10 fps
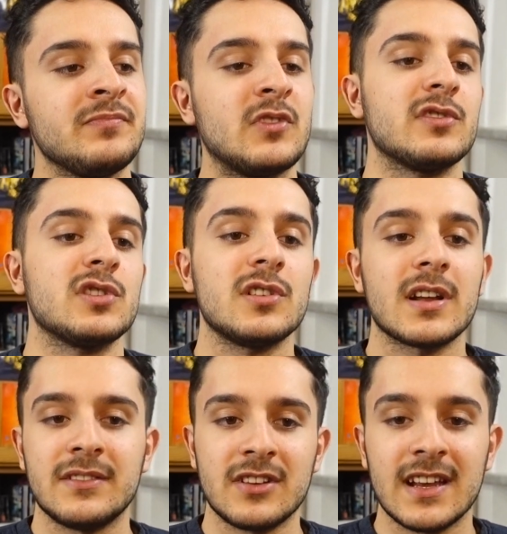Non vedo
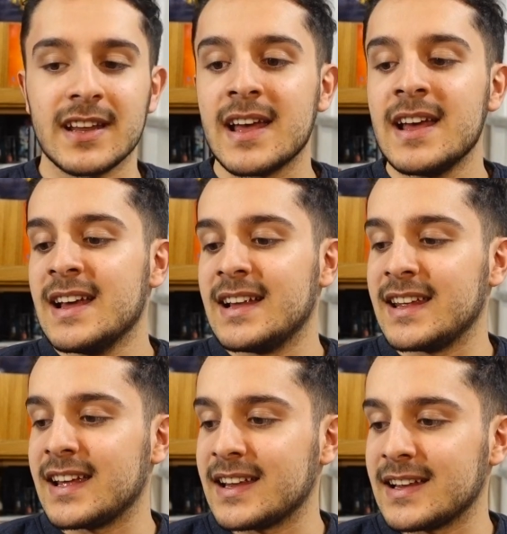l'ora di vedere
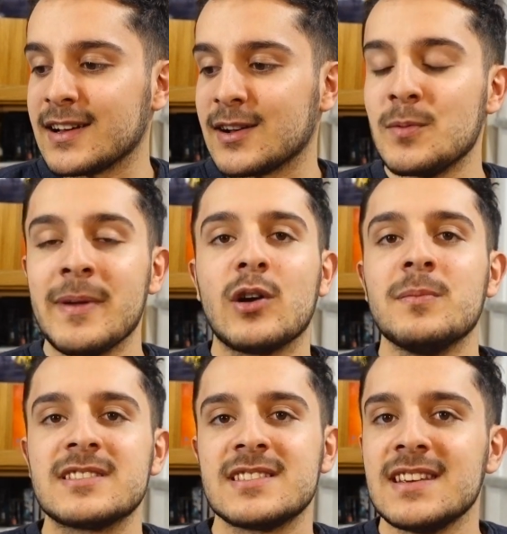le, come,
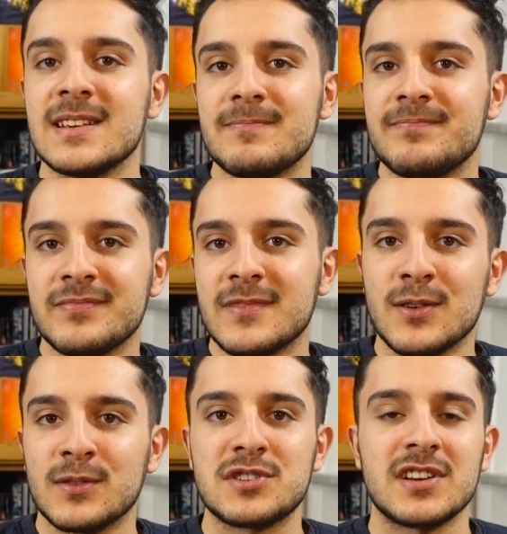come, si
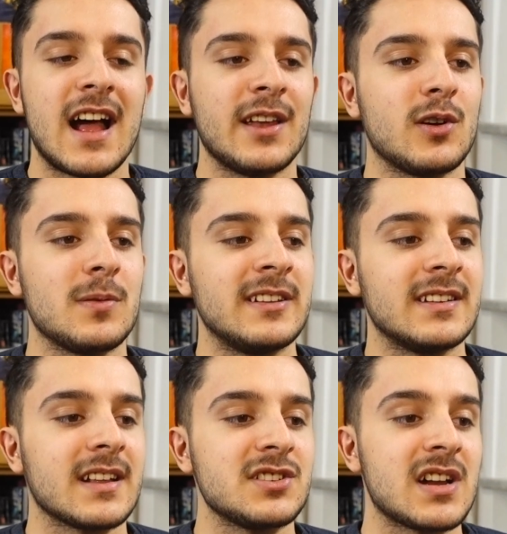conosceranno e come
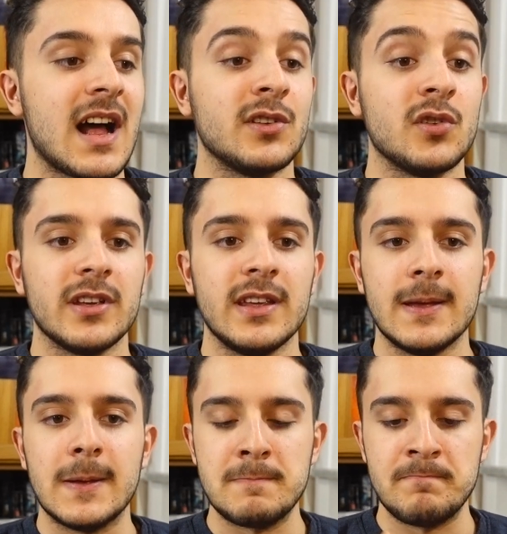interagiranno
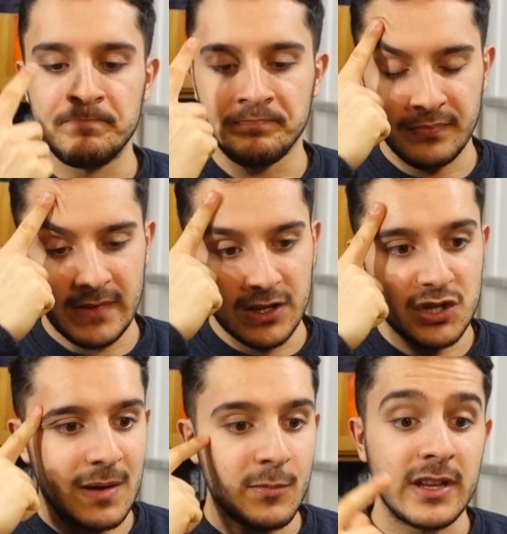i, mm,
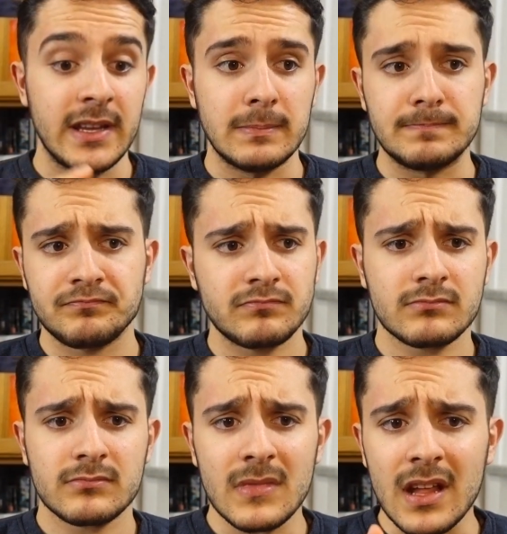diciamo, i,
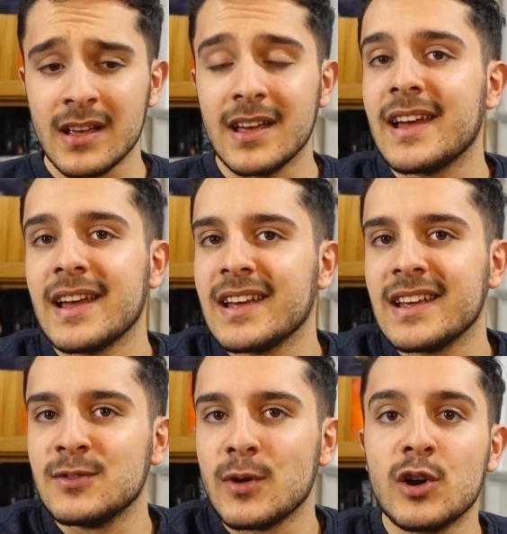
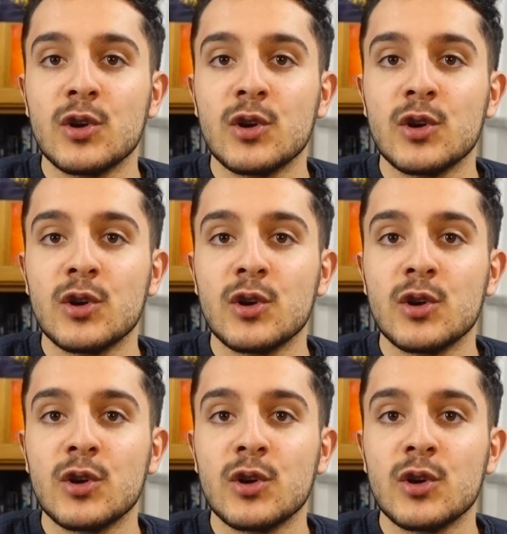eh, i due